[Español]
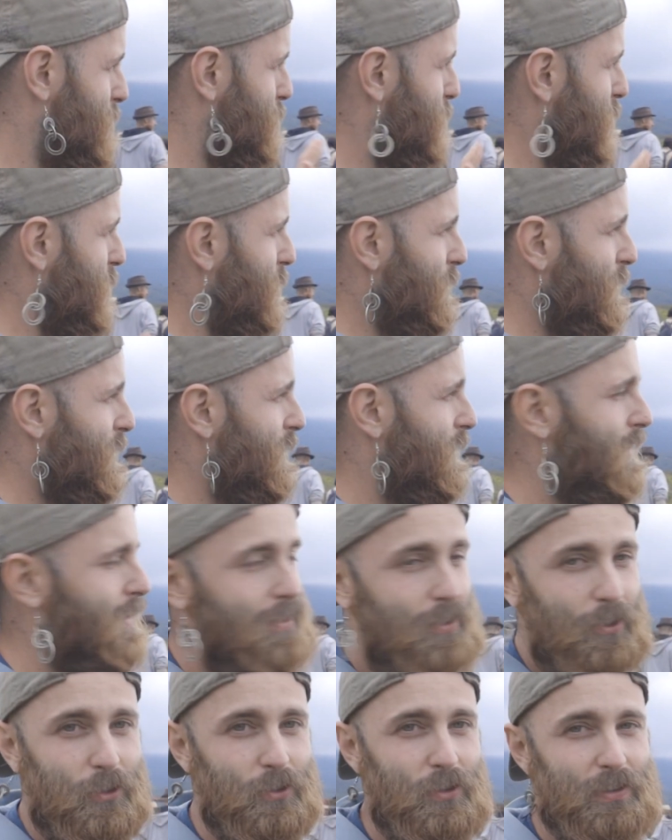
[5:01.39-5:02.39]
Bueno,
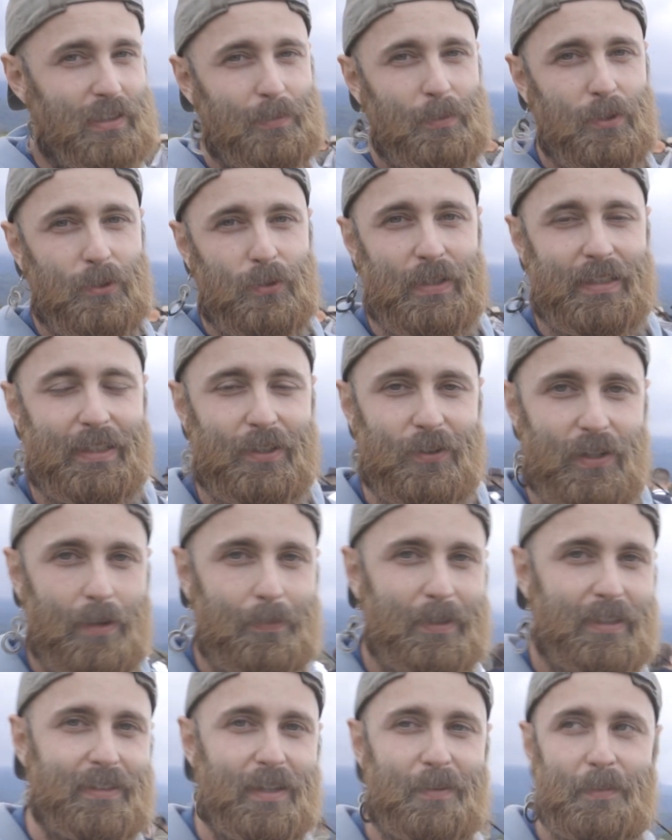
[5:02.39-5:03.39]
hoy no tenemos suerte con
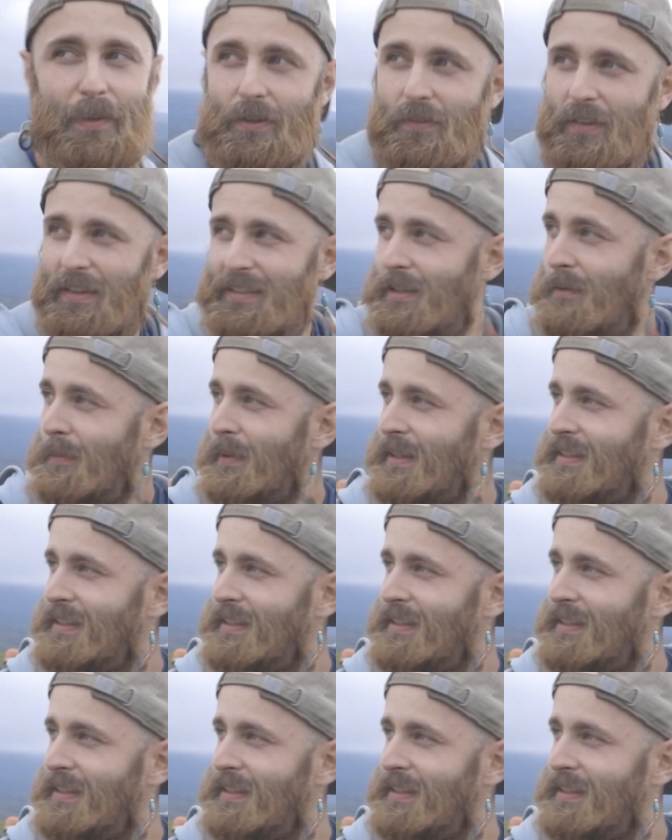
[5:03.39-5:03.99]
la vista, pero aún así el